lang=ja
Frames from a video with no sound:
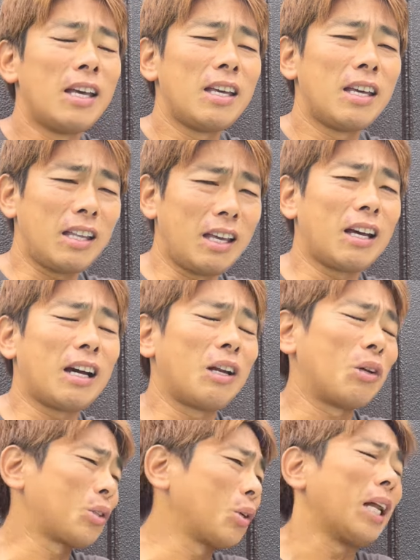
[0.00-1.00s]
えー、あ
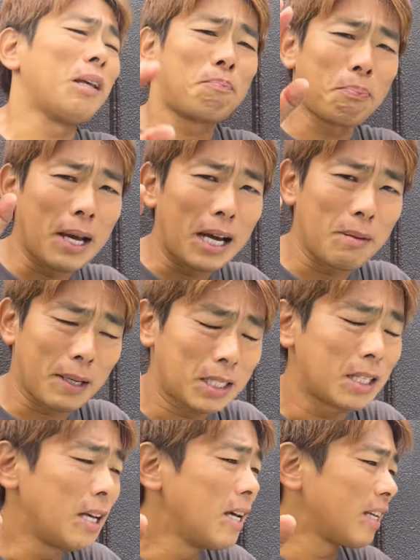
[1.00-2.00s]
のそういうのはいっぱいありま
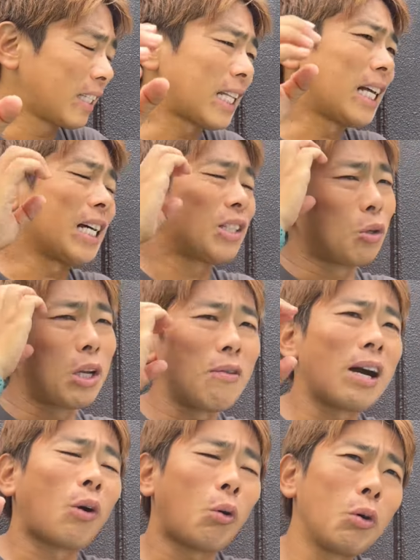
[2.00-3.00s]
すただそれ
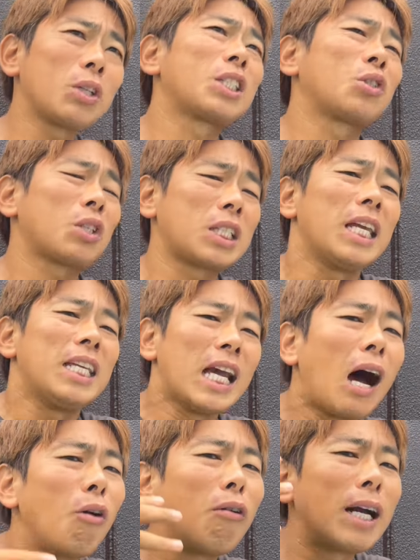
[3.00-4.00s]
はコーチとして
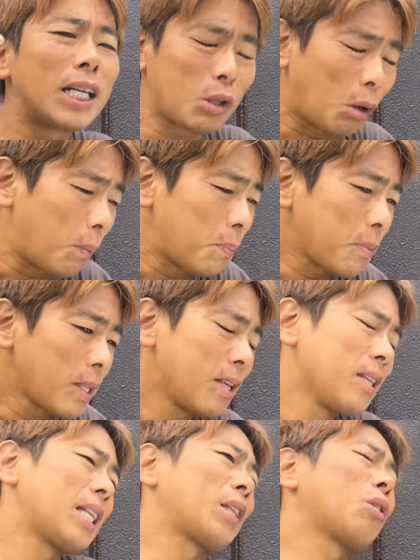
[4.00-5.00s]
やんわりと
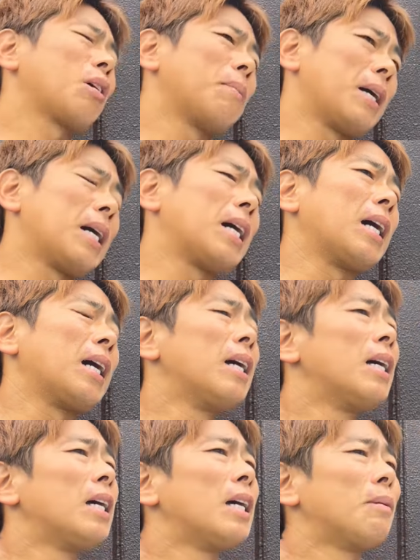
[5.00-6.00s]
例えば
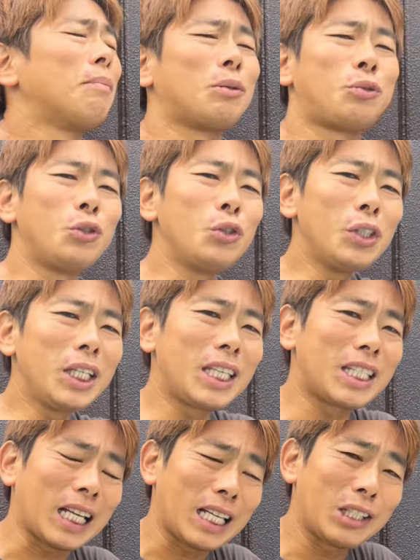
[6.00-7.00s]
雰囲
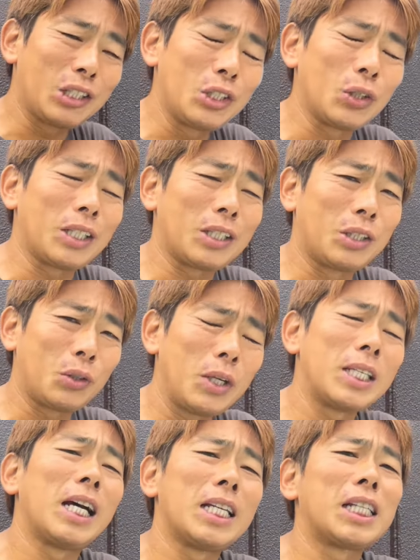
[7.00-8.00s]
気察するのってすご
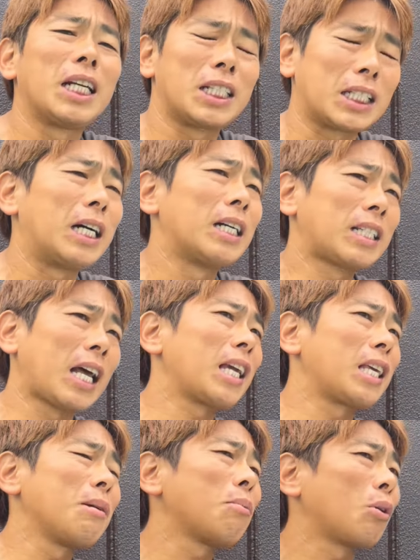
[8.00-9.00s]
い大事じゃないですか
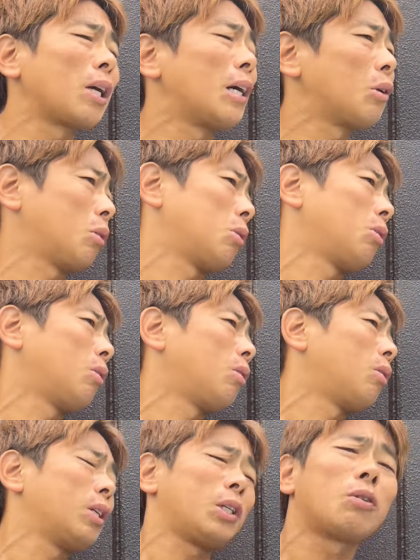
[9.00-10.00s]
最近僕あ
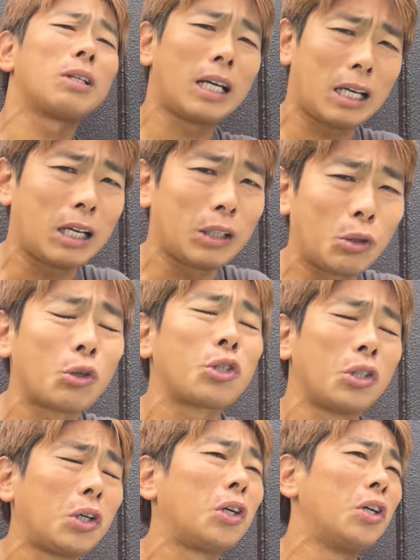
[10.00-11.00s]
のいろんな業
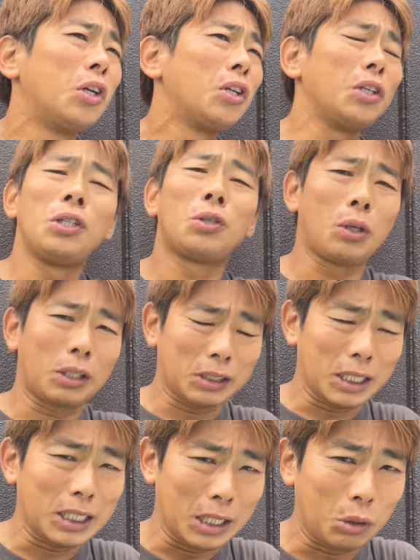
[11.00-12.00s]
種の
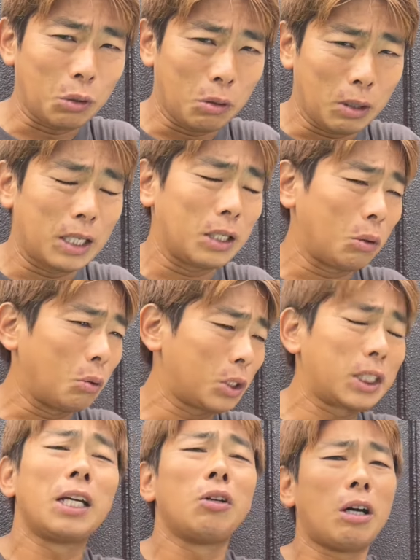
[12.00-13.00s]
インストラクターさんとあのお
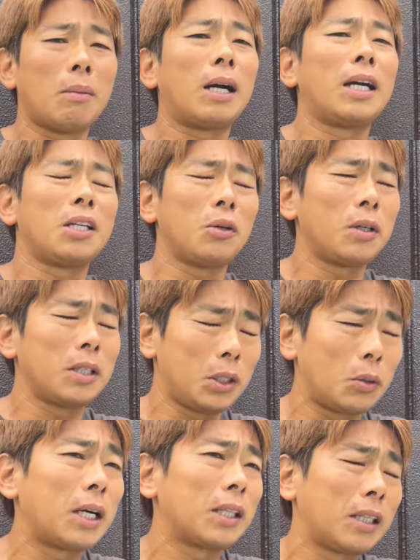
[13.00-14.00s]
付き合いの幅が広
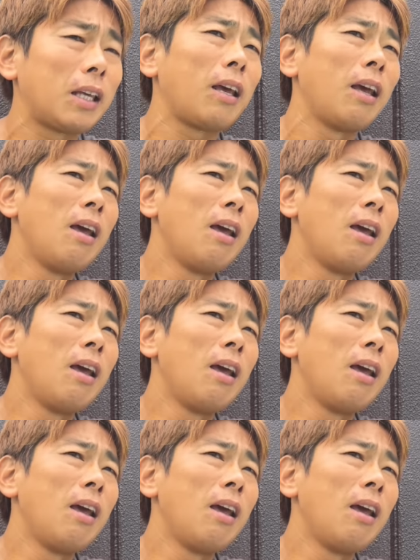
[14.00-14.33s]
がって